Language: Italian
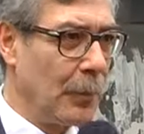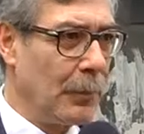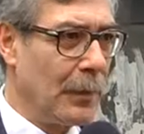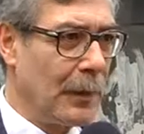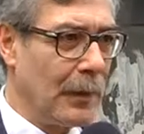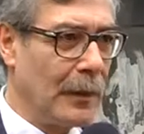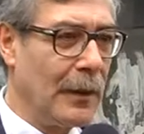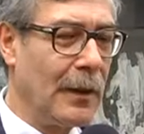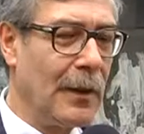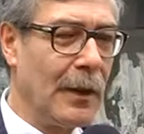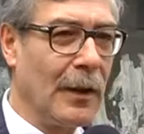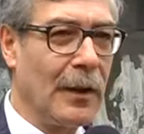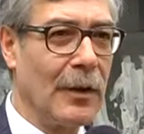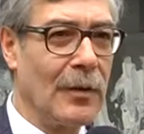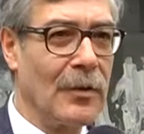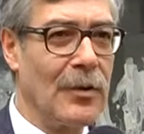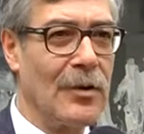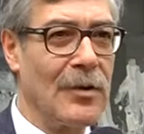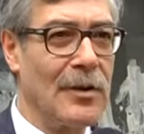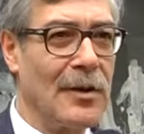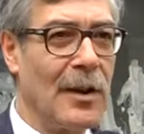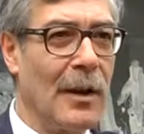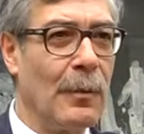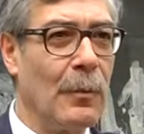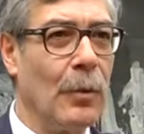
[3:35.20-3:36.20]
per dire che ci
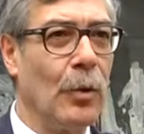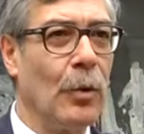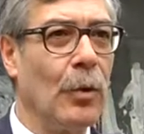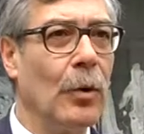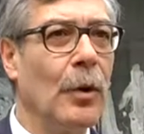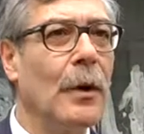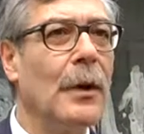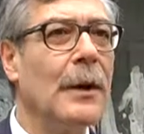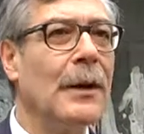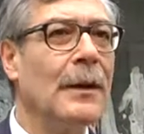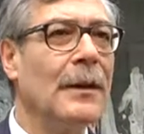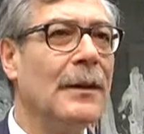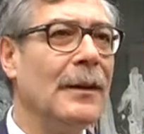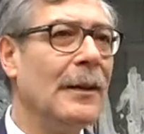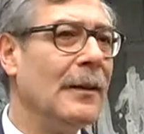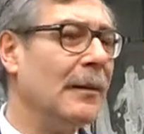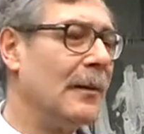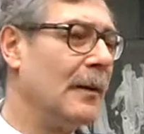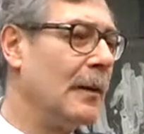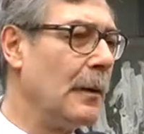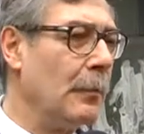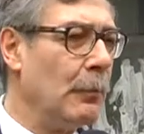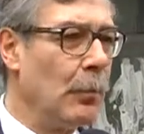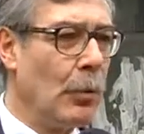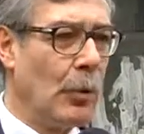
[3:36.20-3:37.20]
stiamo
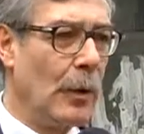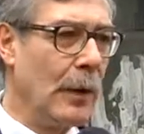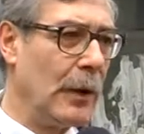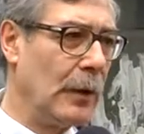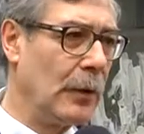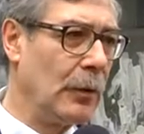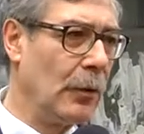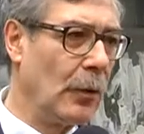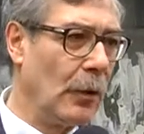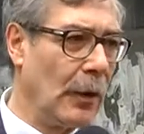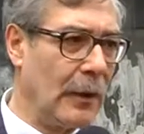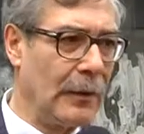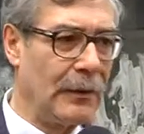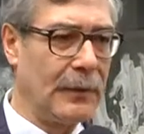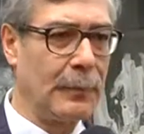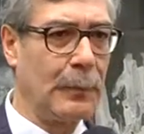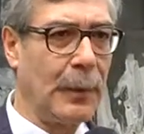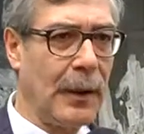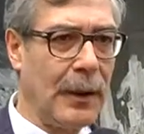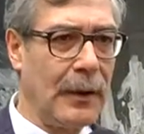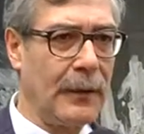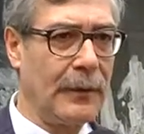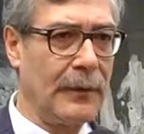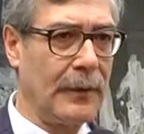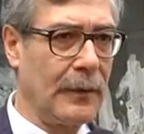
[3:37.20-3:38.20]
distribuendo le
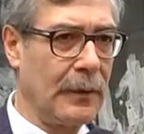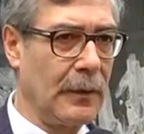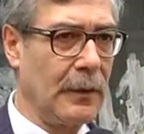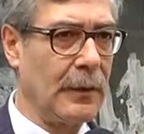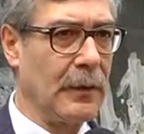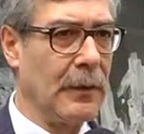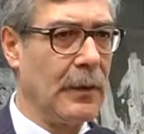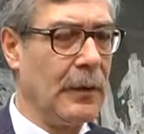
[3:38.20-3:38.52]
spese